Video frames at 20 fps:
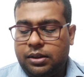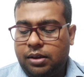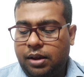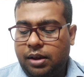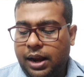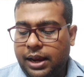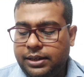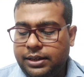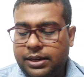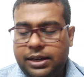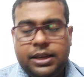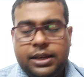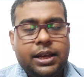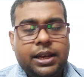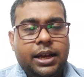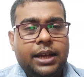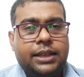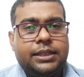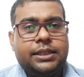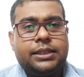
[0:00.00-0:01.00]

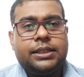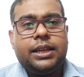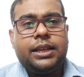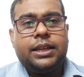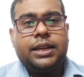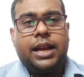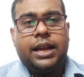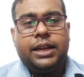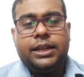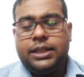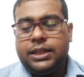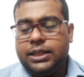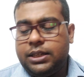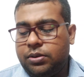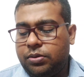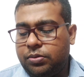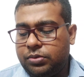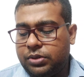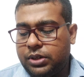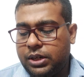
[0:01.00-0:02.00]
ক্রাইটেরিয়া আছে সেই
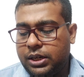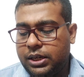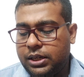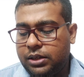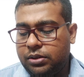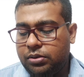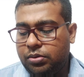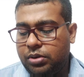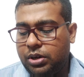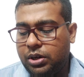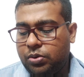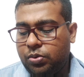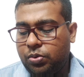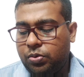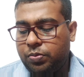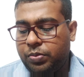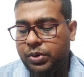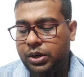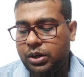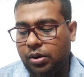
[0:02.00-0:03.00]
ক্রাইটেরিয়া অনুসারে কিন্তু
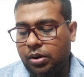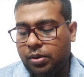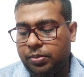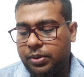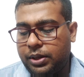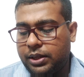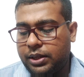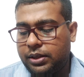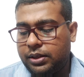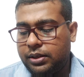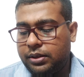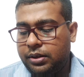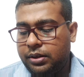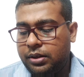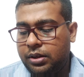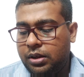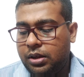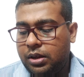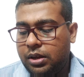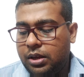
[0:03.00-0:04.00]
রিক্রুটমেন্ট হবে
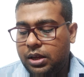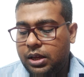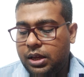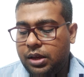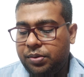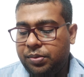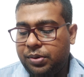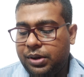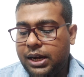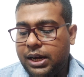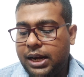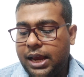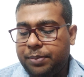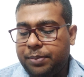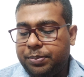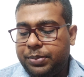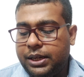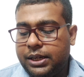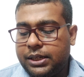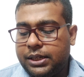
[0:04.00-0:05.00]
এবং এর
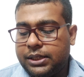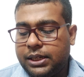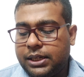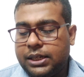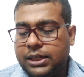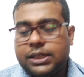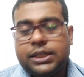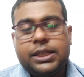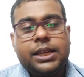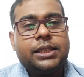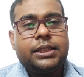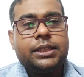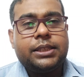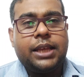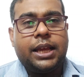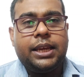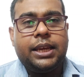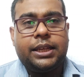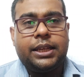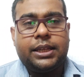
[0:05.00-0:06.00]
অ্যাপ্লিকেশনের শেষ
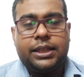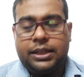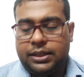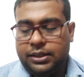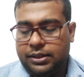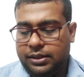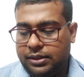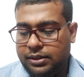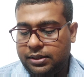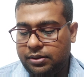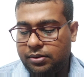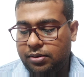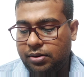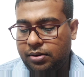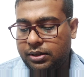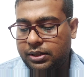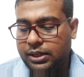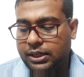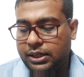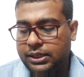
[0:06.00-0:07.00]
তারিখ
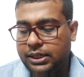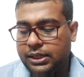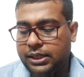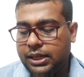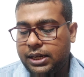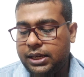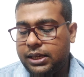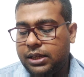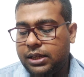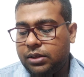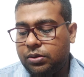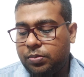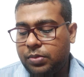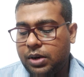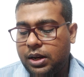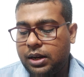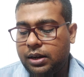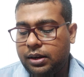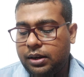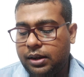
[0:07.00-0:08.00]
অর্থাৎ যে তারিখে
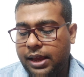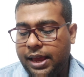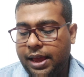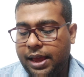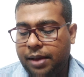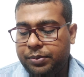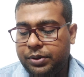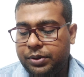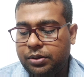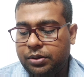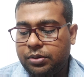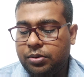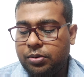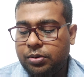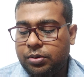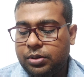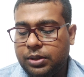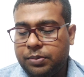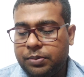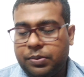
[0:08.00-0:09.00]
তোমরা আবেদন
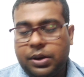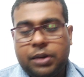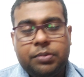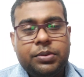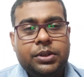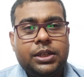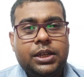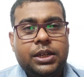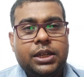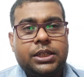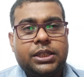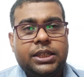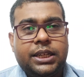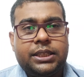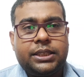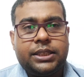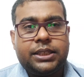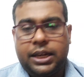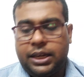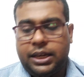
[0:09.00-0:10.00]
করতে পারবে যেটা
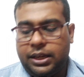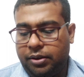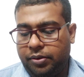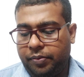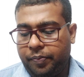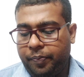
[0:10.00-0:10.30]
শেষ তারিখ